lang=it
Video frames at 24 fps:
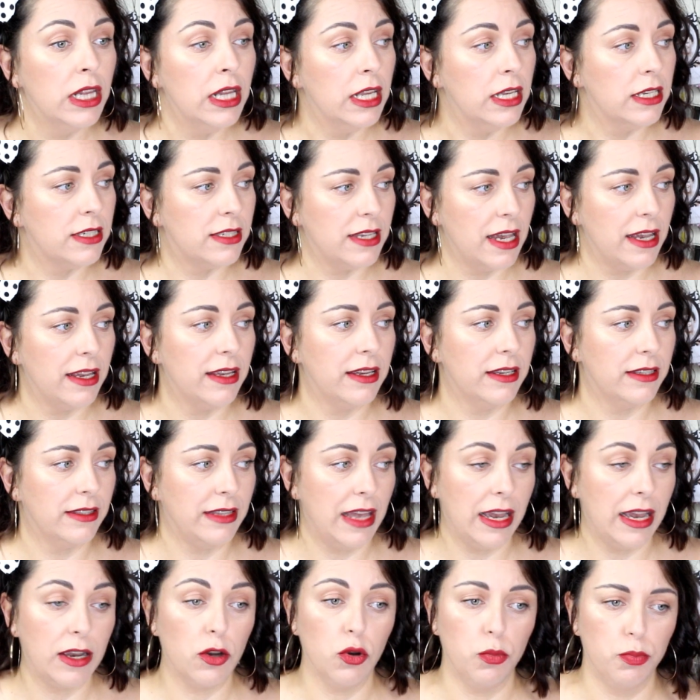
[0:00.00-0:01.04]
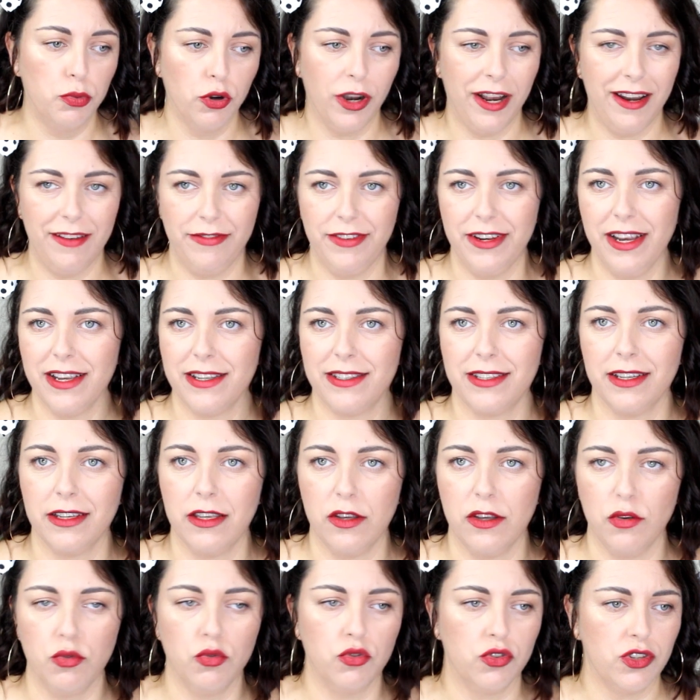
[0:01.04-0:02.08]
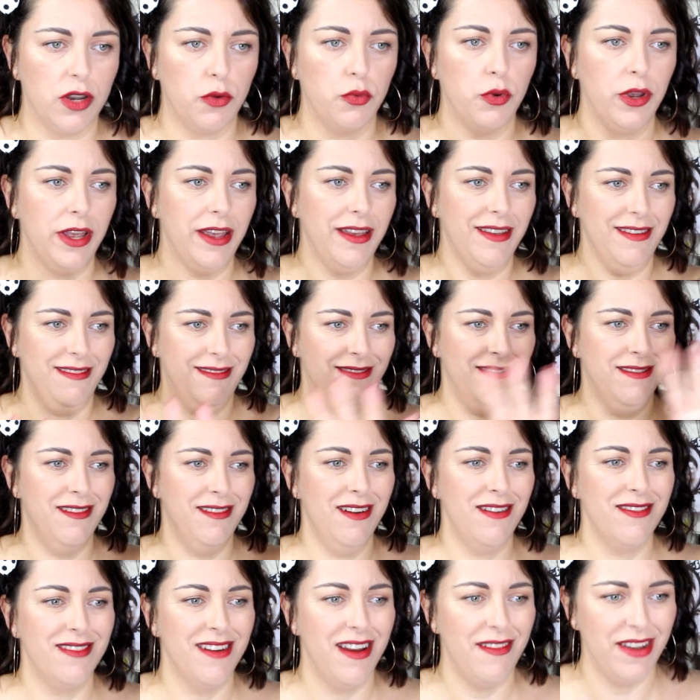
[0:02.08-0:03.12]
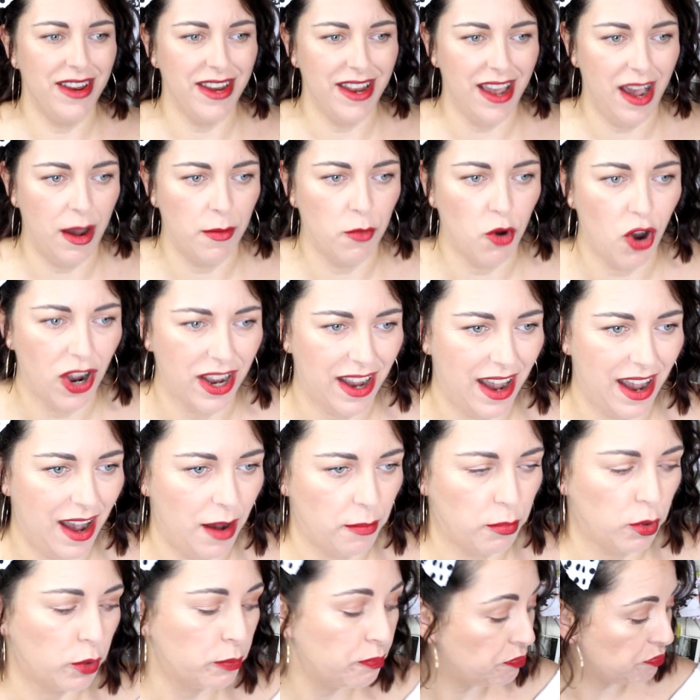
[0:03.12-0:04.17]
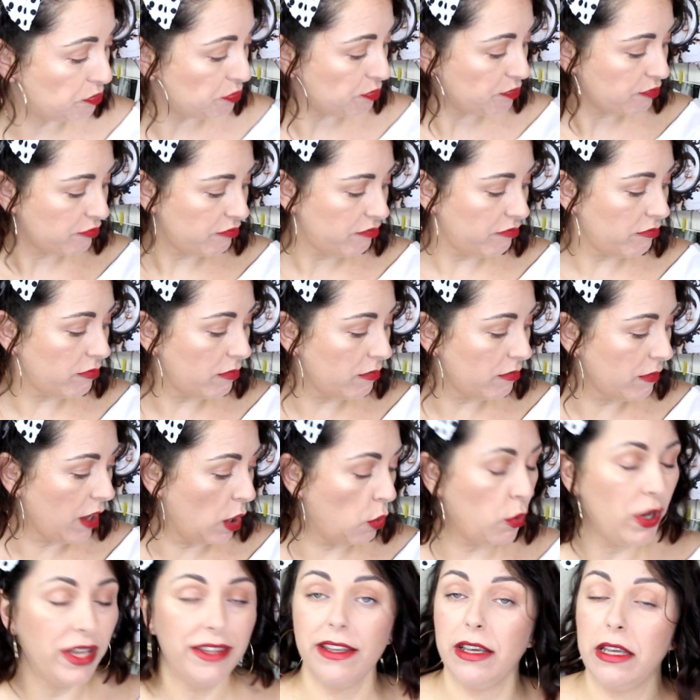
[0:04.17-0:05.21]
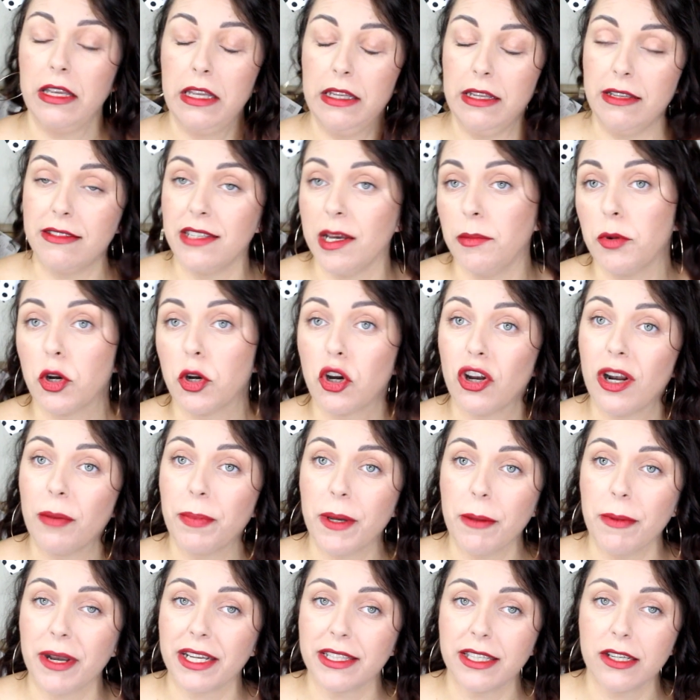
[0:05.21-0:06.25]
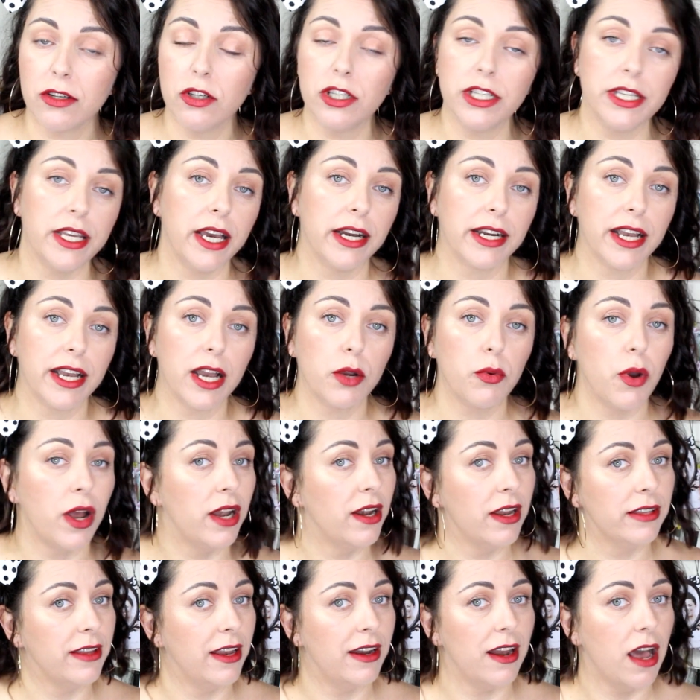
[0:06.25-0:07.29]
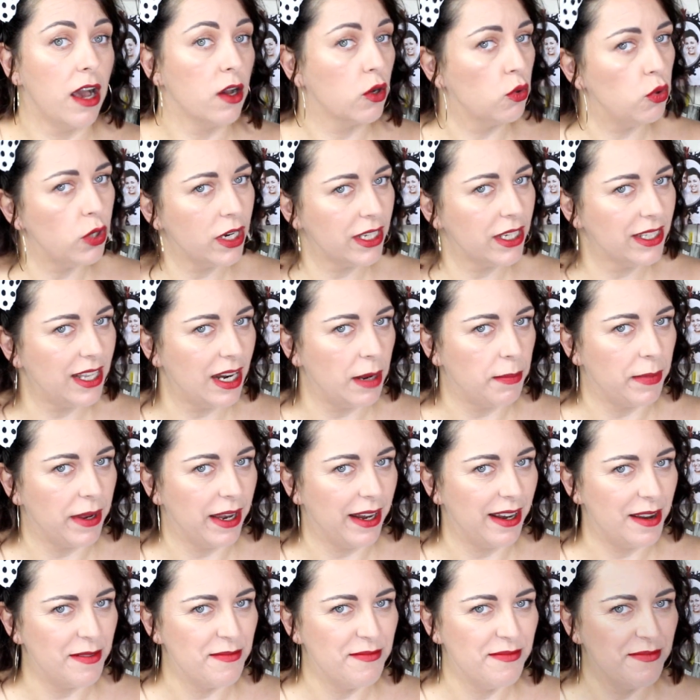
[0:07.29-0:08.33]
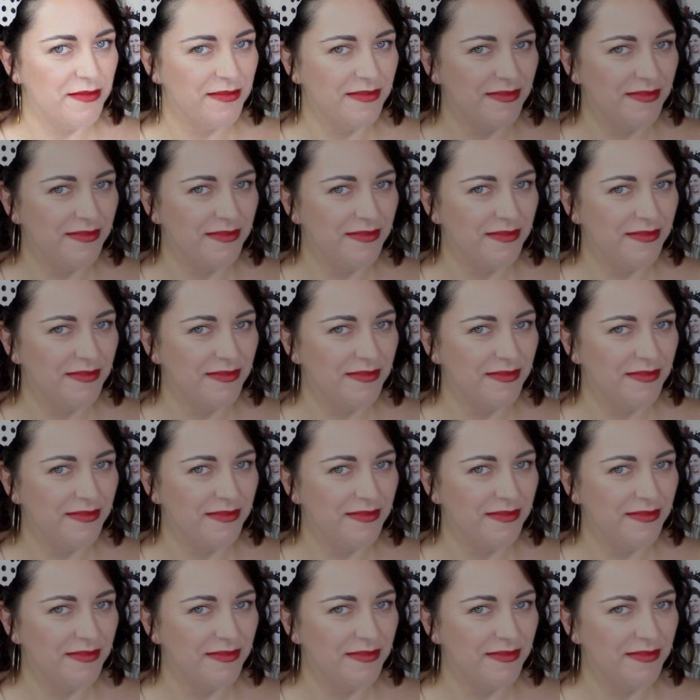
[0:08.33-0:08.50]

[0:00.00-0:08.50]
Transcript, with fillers: se eh, tengo pure le finestre chiuse qui non ne veniamo a capo. Quindi iniziamo con la prima categoria che è quella della cura della pelle.